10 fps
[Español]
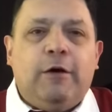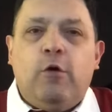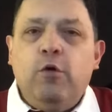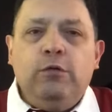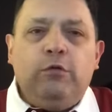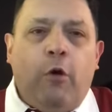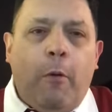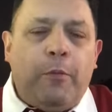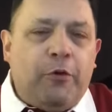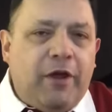Juntos
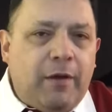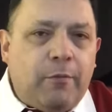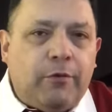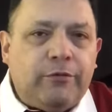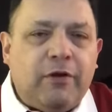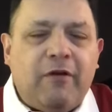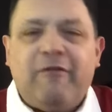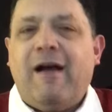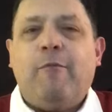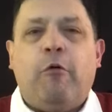podemos.
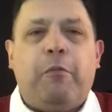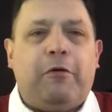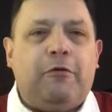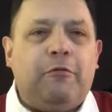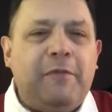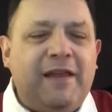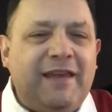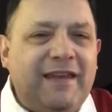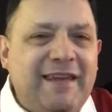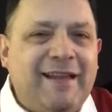Vamos por
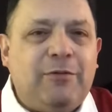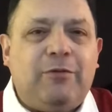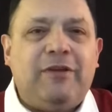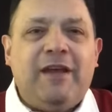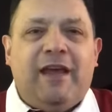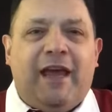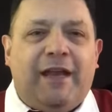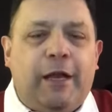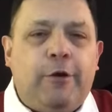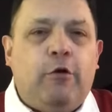2500
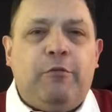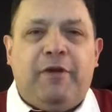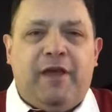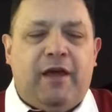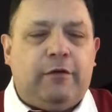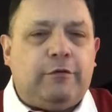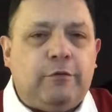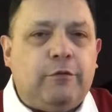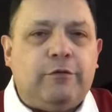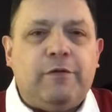en el nombre de
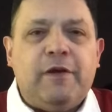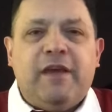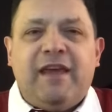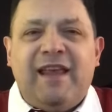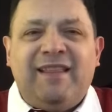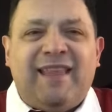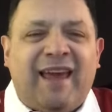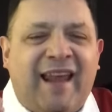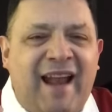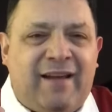Jesús.
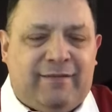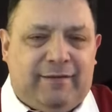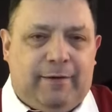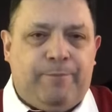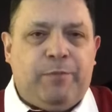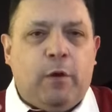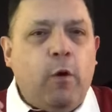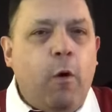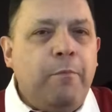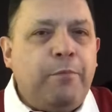Integrarse
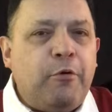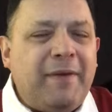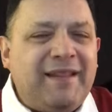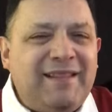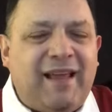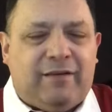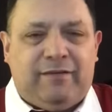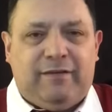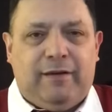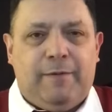
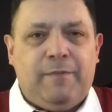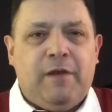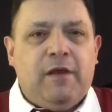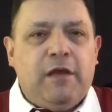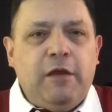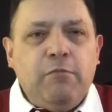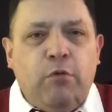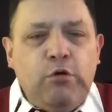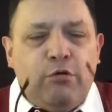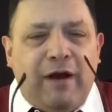comprometerse,
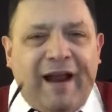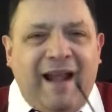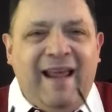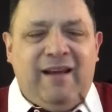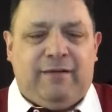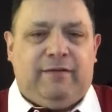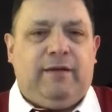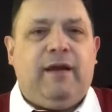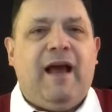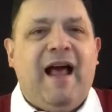
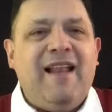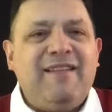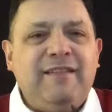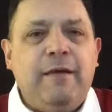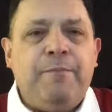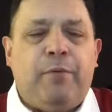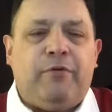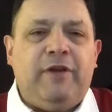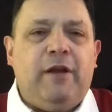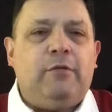involucrarse al
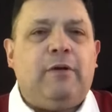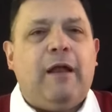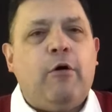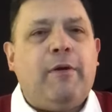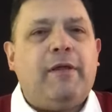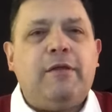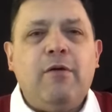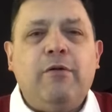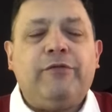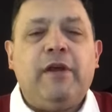100% en la obra de
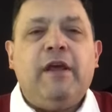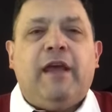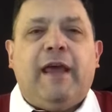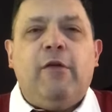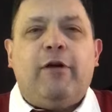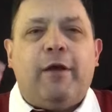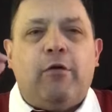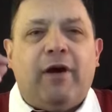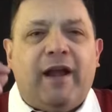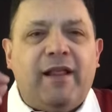Dios es lo que
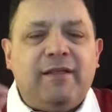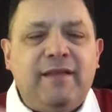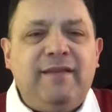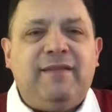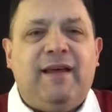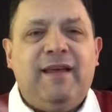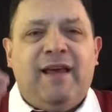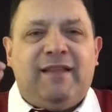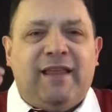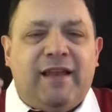nos garantiza
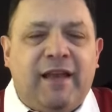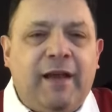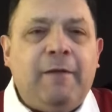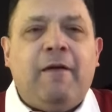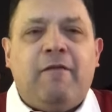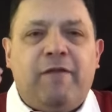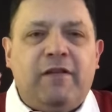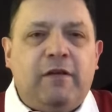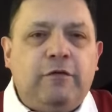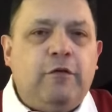tener
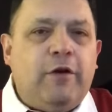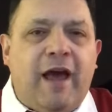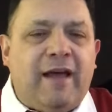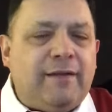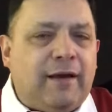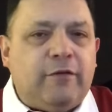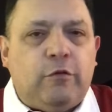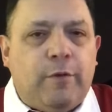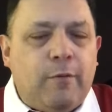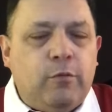bendición hasta que
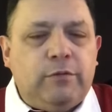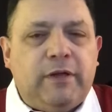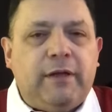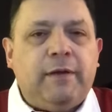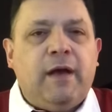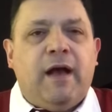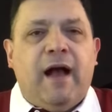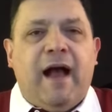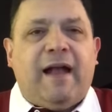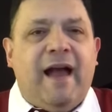sobreabunde.
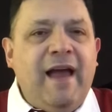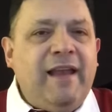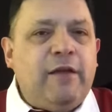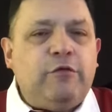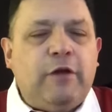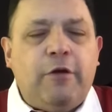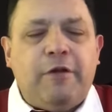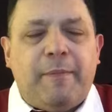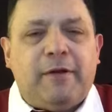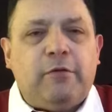Acá en la ciudad
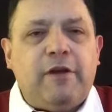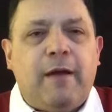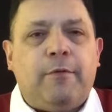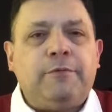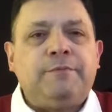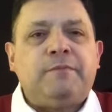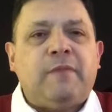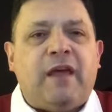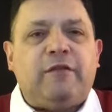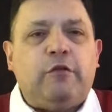donde pastoreamos
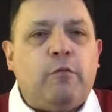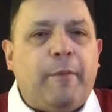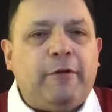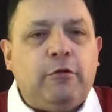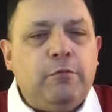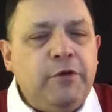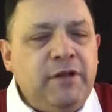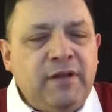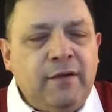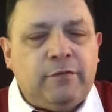ha sido momentos muy
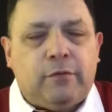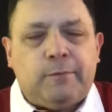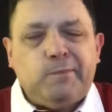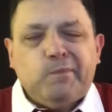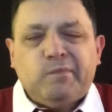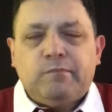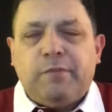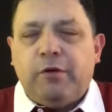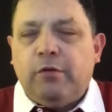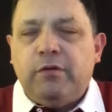intensos,
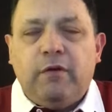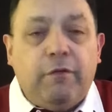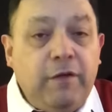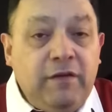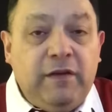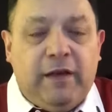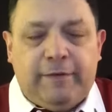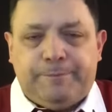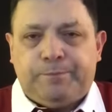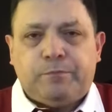perdón, difíciles,